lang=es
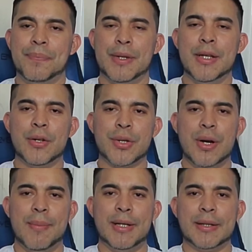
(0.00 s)
Y no
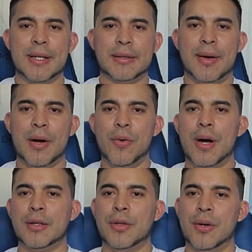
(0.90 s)
solamente se estaba
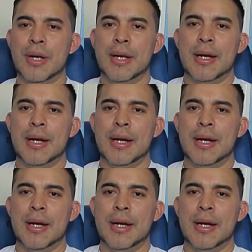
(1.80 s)
jugando